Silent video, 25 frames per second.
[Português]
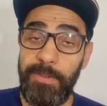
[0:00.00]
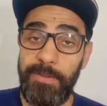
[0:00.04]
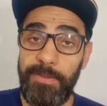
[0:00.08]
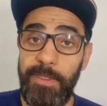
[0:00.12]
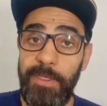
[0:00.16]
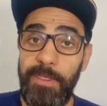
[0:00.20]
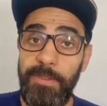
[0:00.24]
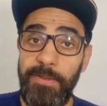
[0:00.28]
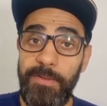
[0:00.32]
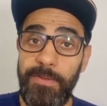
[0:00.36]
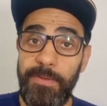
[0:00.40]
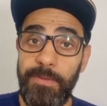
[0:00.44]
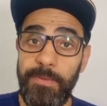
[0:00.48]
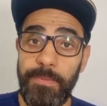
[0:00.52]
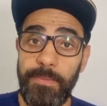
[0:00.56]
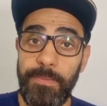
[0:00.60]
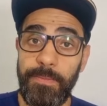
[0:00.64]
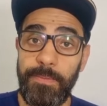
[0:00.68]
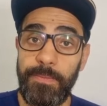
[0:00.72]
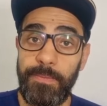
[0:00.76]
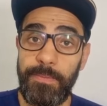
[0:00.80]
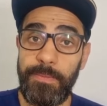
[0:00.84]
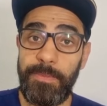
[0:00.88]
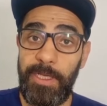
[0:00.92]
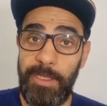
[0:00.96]
recentes
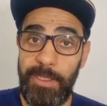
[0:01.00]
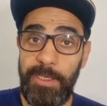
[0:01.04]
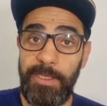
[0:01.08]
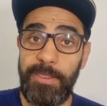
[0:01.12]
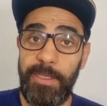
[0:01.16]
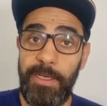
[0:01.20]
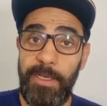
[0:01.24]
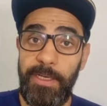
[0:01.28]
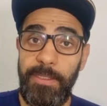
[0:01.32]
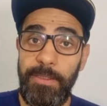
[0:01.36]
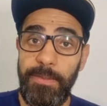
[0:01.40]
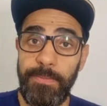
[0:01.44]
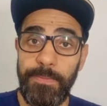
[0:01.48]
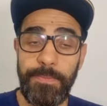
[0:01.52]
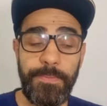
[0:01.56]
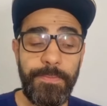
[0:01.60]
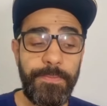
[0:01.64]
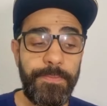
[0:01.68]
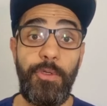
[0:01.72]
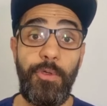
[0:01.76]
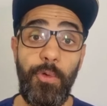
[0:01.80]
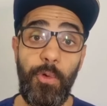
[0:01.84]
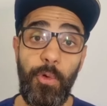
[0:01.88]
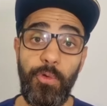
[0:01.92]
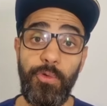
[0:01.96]
lá na Itália
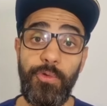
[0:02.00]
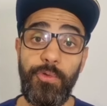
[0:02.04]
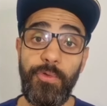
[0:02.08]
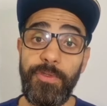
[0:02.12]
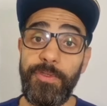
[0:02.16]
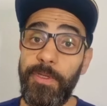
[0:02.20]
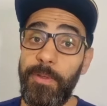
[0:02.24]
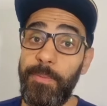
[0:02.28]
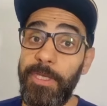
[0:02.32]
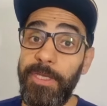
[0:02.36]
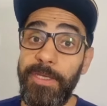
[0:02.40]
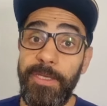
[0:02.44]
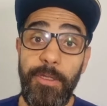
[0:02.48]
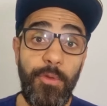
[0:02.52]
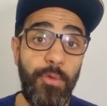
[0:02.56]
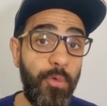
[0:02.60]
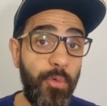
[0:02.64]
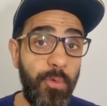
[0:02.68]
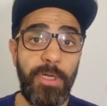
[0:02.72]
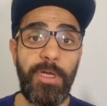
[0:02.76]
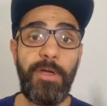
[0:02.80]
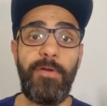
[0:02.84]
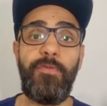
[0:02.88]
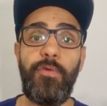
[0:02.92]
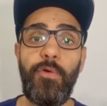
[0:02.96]
e outros também que
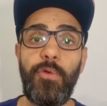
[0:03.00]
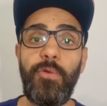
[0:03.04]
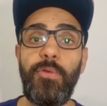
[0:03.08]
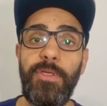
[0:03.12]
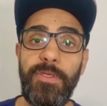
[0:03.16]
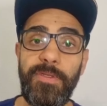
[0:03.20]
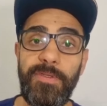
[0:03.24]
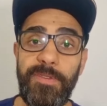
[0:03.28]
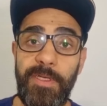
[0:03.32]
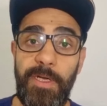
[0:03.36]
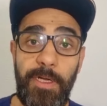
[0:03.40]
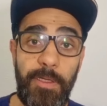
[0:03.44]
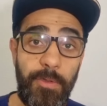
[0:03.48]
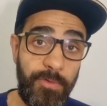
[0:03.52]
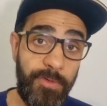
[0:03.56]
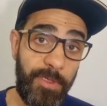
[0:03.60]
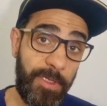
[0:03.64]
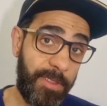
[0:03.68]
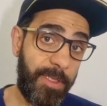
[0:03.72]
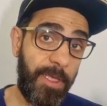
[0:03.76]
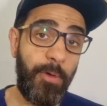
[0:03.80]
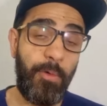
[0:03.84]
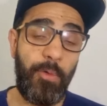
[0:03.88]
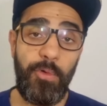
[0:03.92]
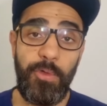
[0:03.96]
nunca foram lançados
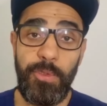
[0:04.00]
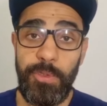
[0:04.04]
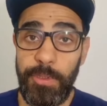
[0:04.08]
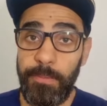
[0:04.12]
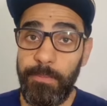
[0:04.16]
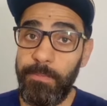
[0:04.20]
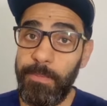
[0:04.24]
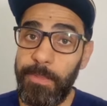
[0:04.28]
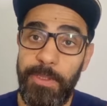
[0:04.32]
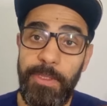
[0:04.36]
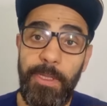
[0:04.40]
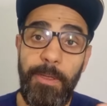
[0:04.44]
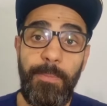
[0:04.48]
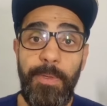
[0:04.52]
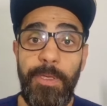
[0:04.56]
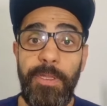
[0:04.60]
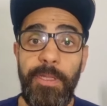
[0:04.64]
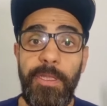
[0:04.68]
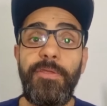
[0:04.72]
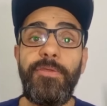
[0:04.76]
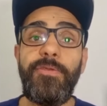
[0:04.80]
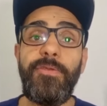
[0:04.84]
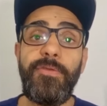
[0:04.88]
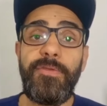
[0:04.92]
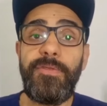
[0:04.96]
até hoje,
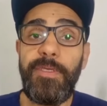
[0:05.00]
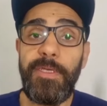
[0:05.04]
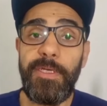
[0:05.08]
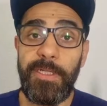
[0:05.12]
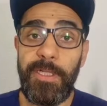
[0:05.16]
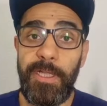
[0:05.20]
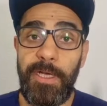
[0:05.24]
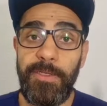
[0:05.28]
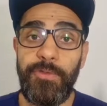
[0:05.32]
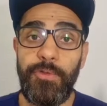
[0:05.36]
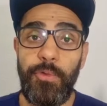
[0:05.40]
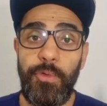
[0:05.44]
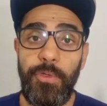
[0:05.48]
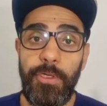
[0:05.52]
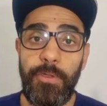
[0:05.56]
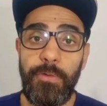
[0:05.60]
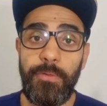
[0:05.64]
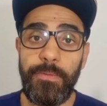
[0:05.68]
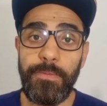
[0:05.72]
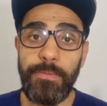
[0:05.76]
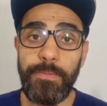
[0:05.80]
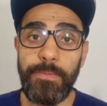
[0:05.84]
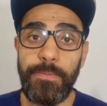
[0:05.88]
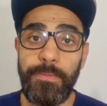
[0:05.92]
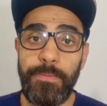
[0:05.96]
independente de ser clássico ou
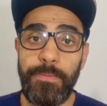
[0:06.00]
não.